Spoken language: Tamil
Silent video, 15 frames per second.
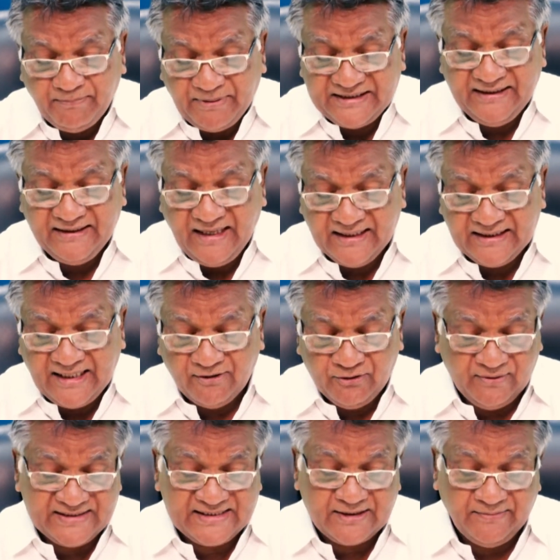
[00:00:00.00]
பதினான்காவது
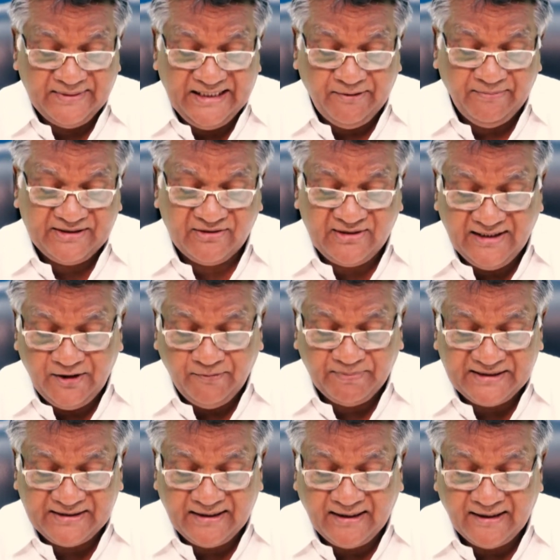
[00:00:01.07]
வசனம் இருபத்தி ஏழு
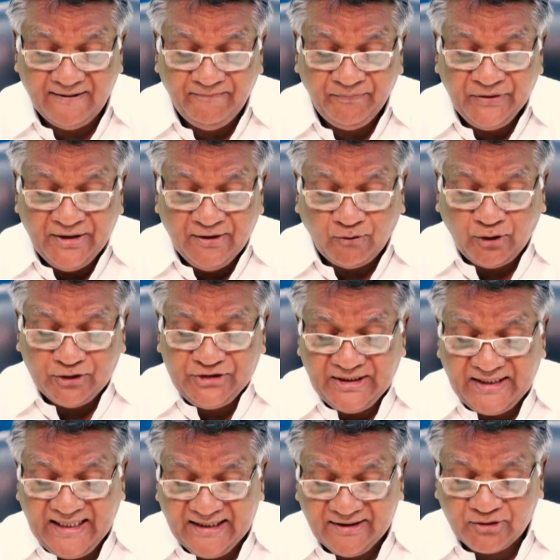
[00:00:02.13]
பதினாறு கொஞ்ச
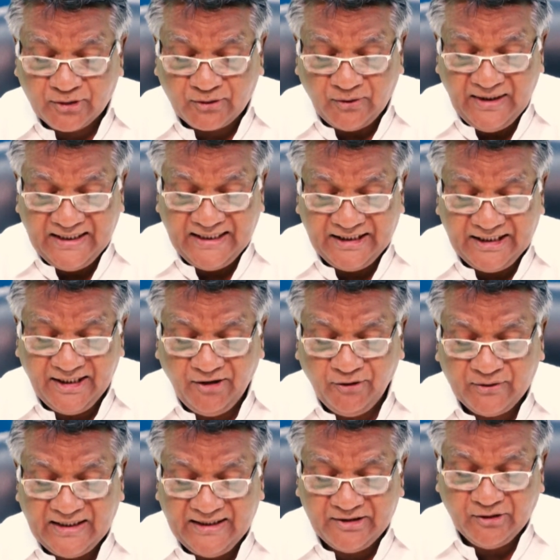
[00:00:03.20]
நேரத்துக்குள்ளே
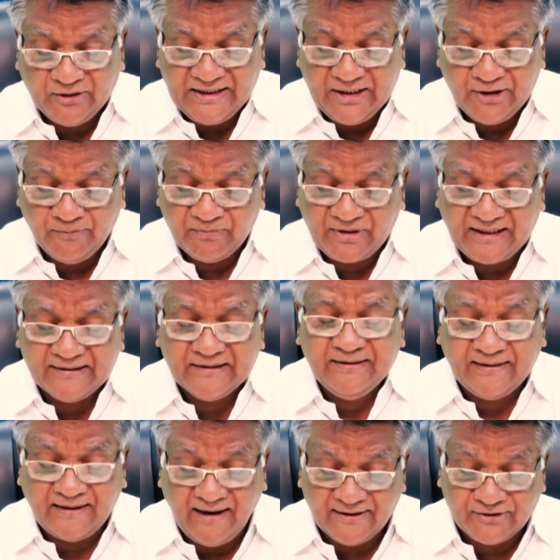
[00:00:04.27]
ஈரோக்லீதோன் என்னும்
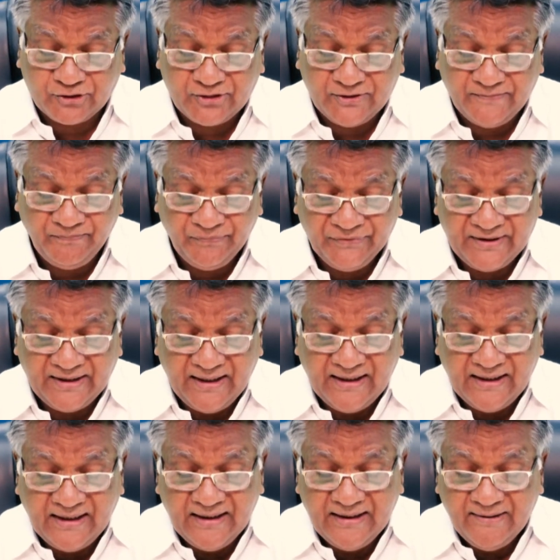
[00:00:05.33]
கடுங்காற்று
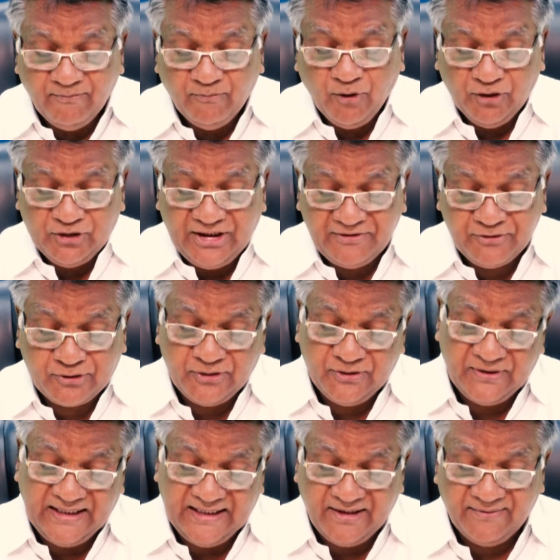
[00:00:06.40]
மோதிற்று
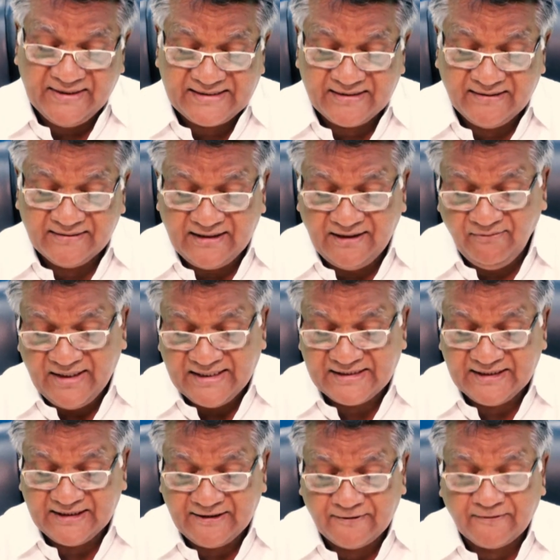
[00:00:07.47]
என்று வசனத்திலே
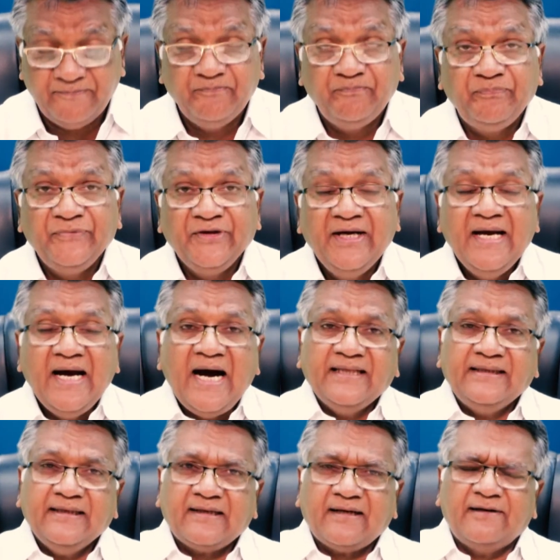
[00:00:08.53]
வாசிக்கின்றோம்
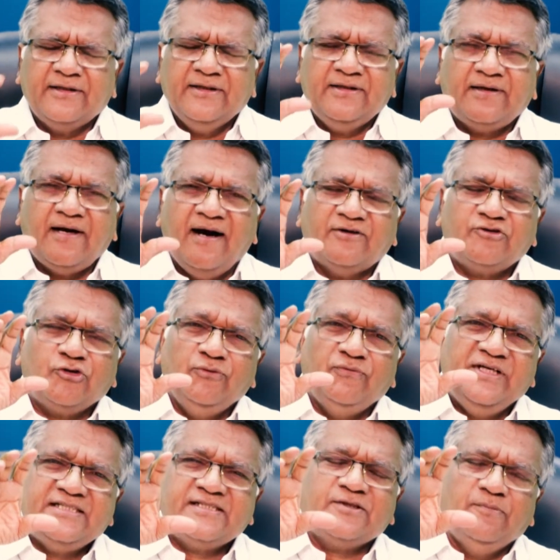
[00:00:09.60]
அந்த கடுங்காற்று
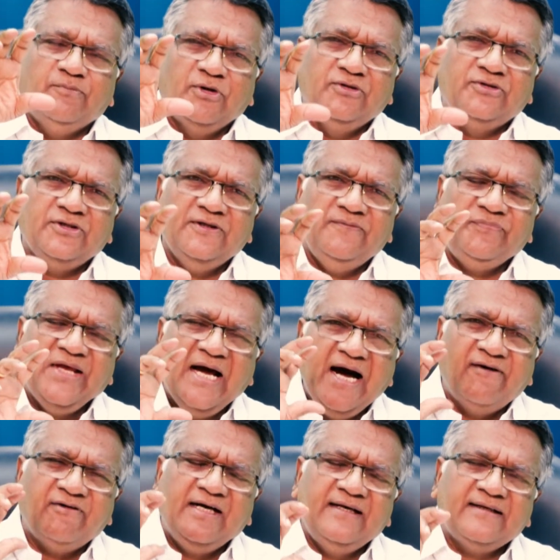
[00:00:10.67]
வீசும் பொழுது
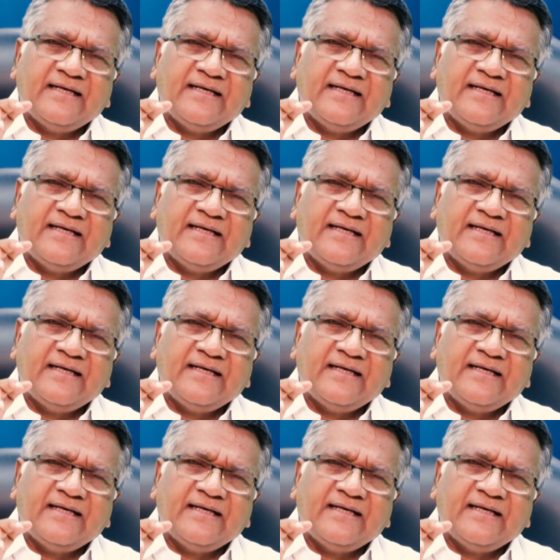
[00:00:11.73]
அவர்கள்